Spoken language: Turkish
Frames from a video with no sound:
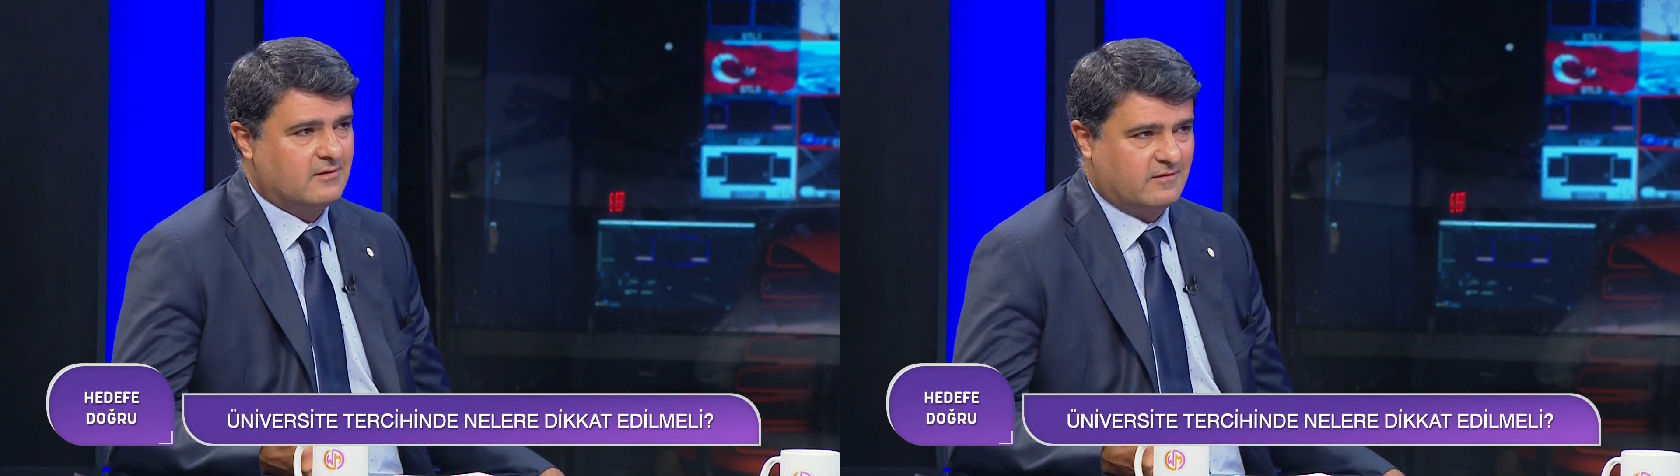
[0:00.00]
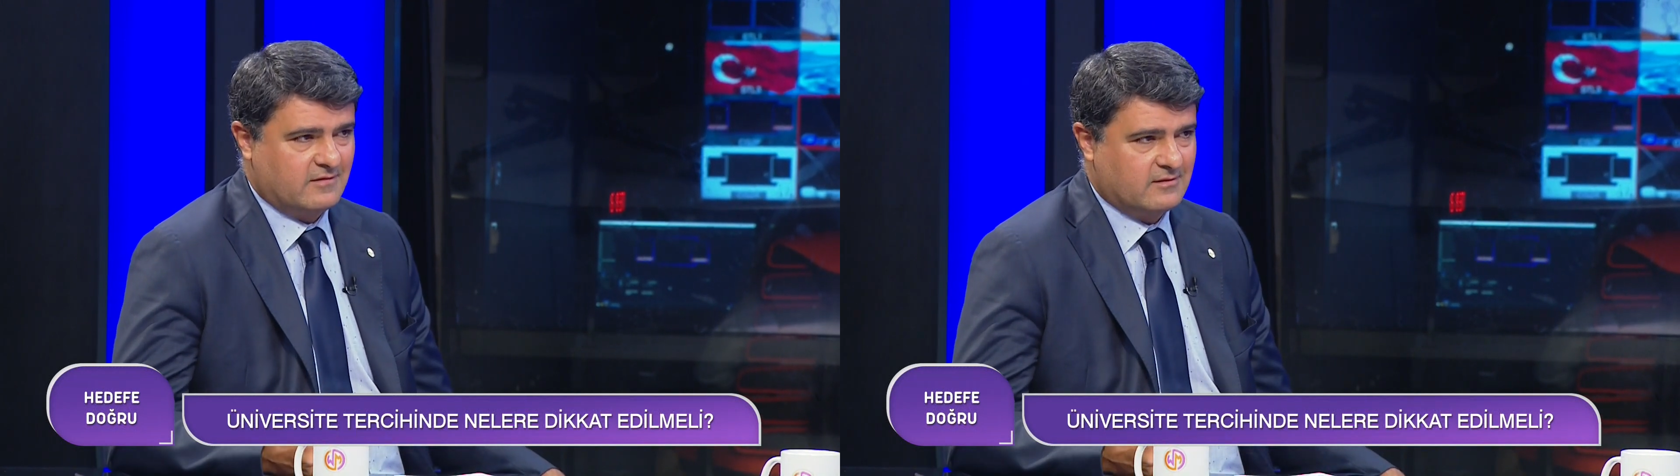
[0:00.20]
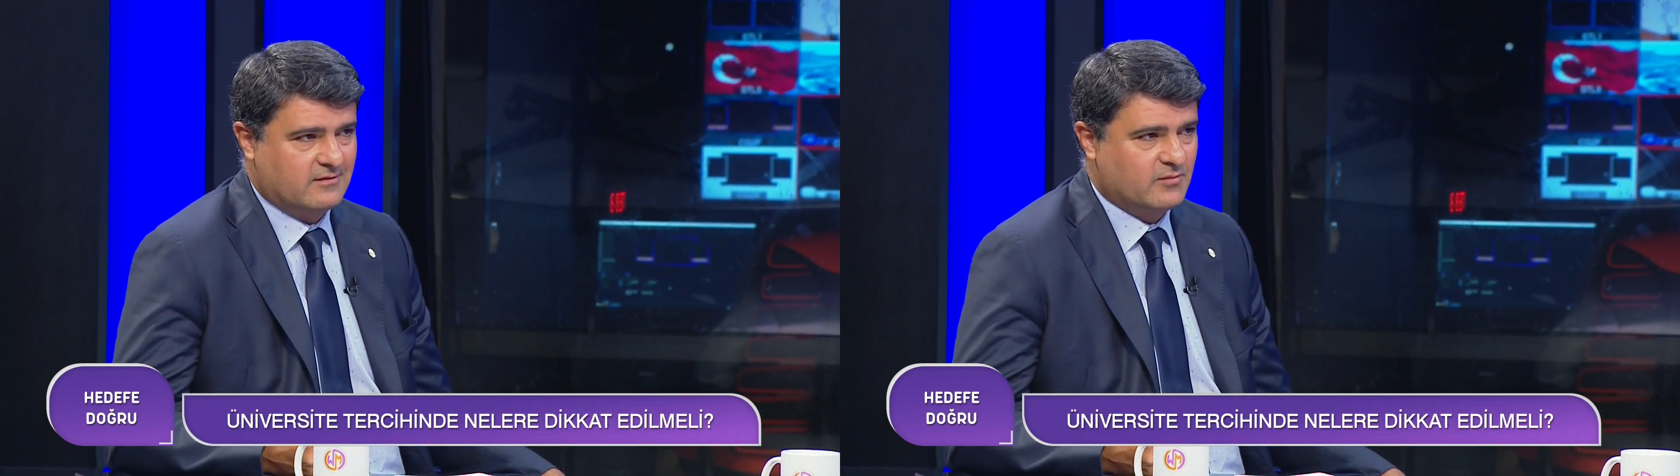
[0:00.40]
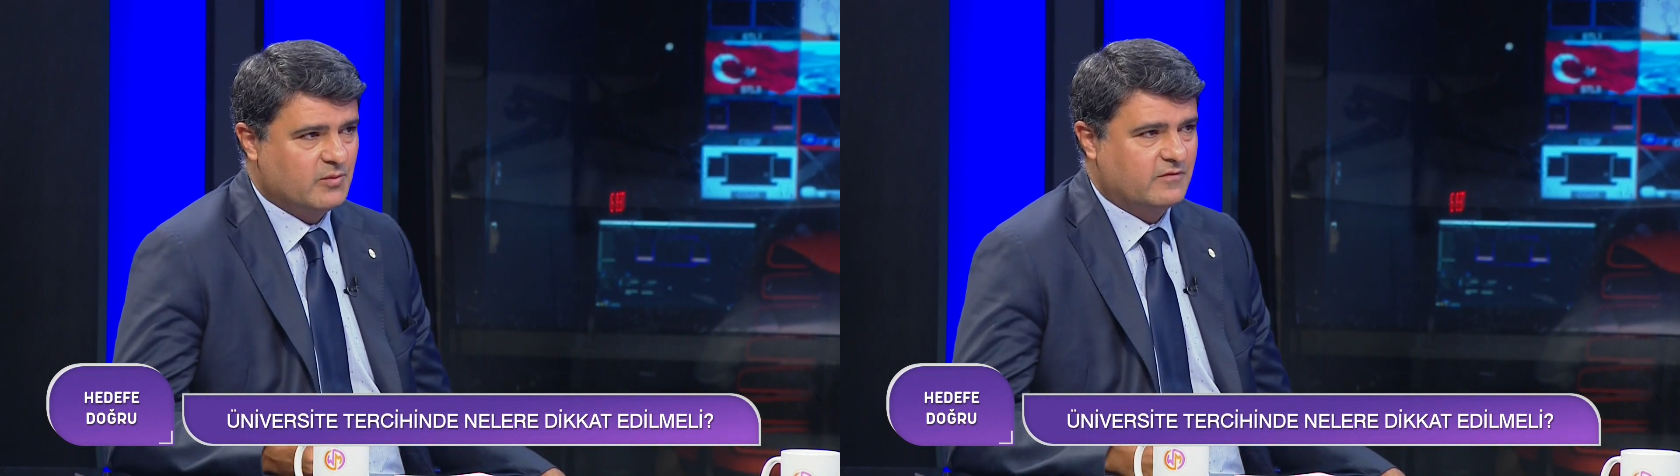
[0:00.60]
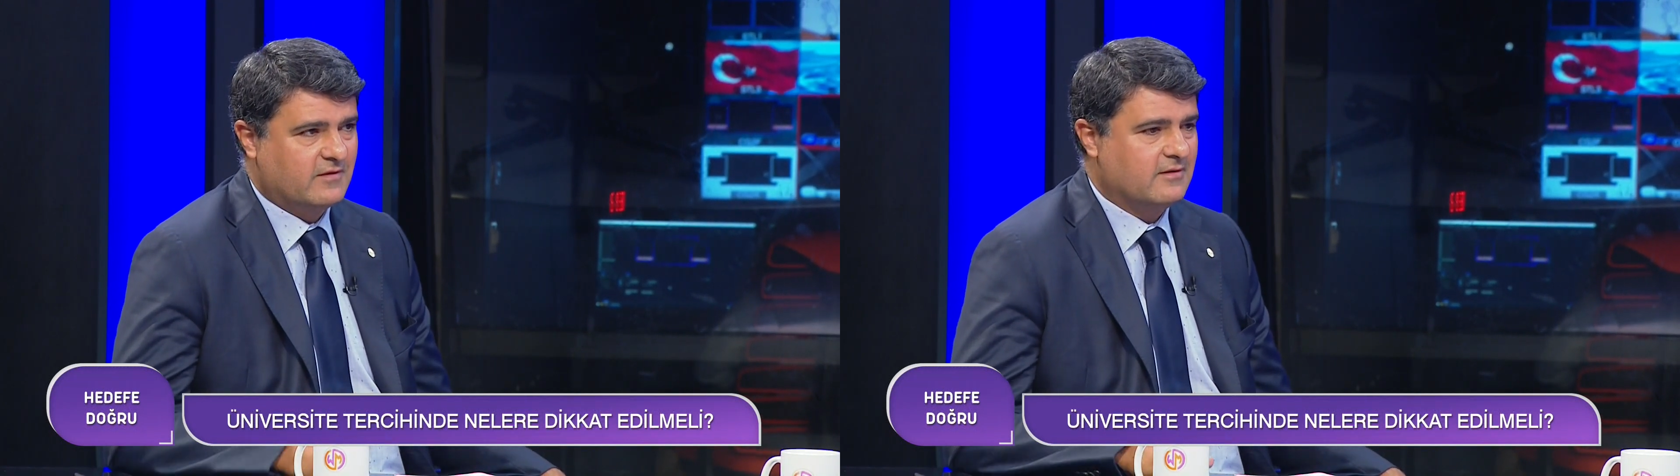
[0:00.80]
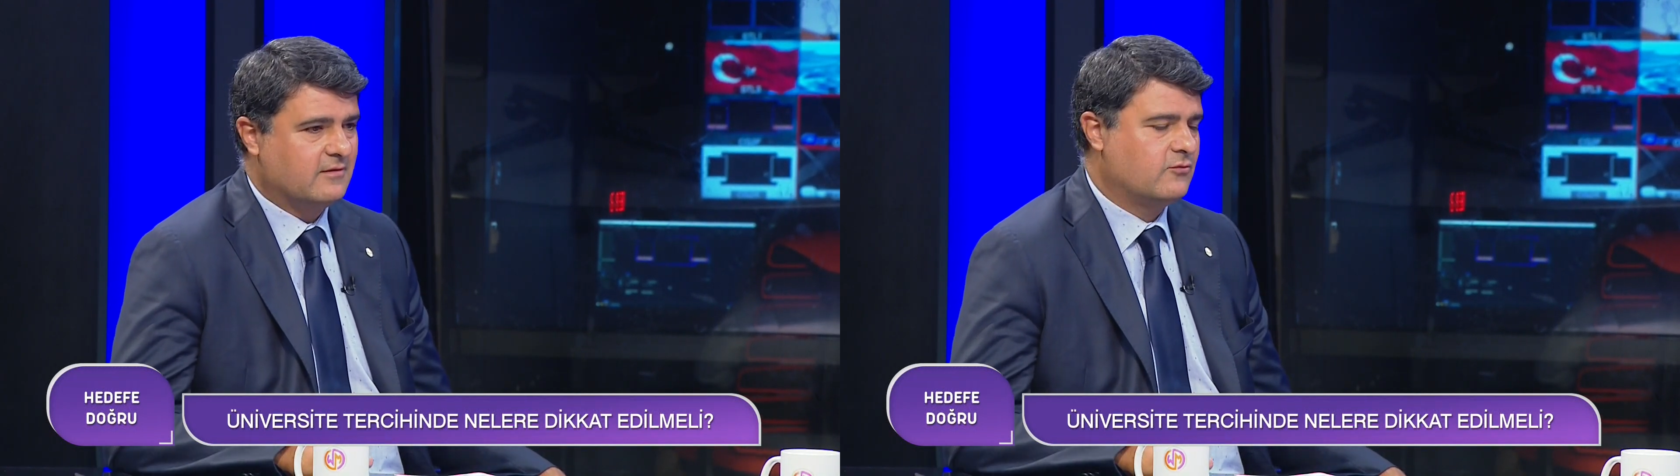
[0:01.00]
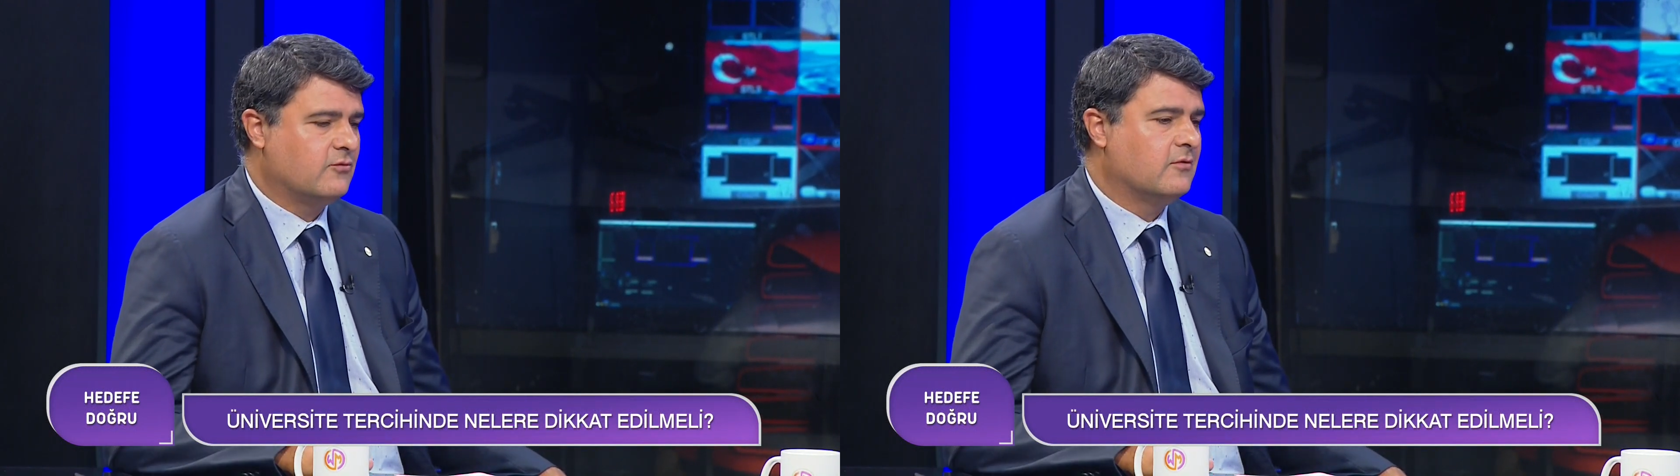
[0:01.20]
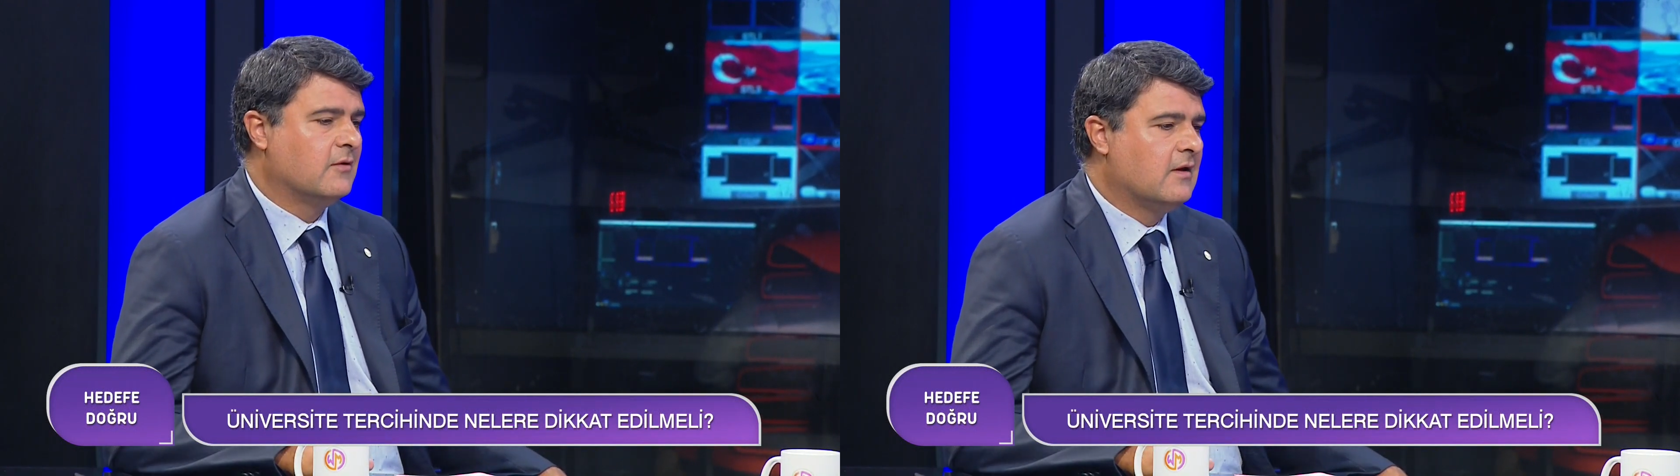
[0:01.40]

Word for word: kazandırmamız gerekiyor.